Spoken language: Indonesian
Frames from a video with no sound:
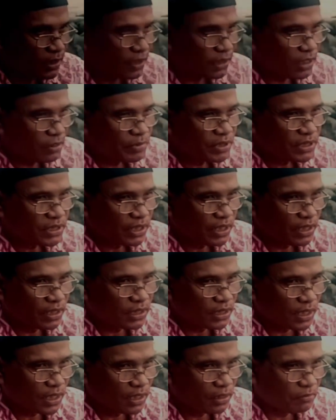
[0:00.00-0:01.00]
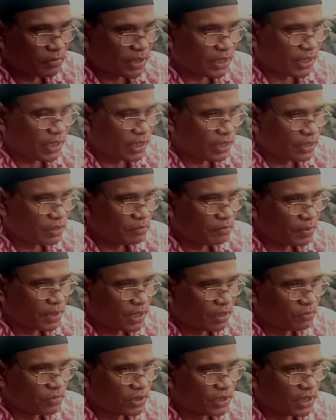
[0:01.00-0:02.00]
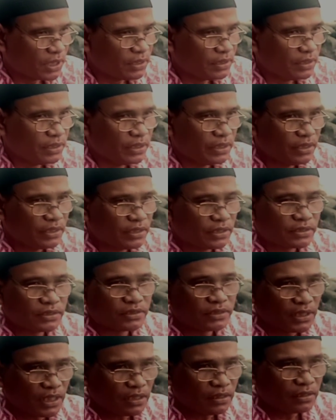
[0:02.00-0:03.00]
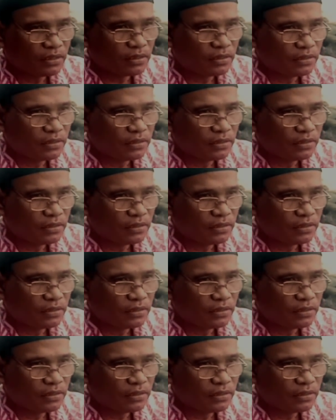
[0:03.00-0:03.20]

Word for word: kenapa saya katakan mereka yang para murtadin ini tersesat